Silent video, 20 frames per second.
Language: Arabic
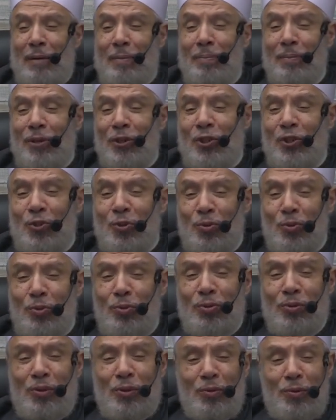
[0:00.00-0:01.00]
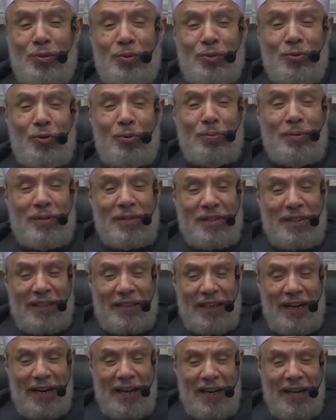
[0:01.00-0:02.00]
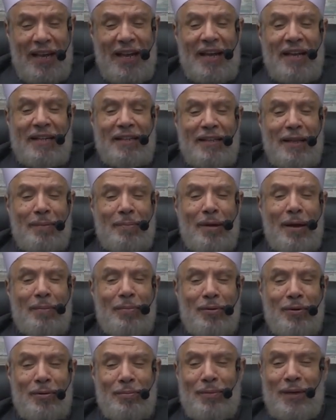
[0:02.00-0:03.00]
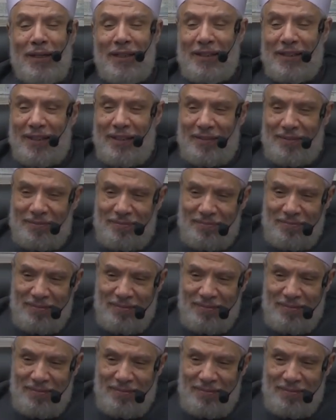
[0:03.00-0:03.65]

من شروط وجوب الزكاة تمام الملك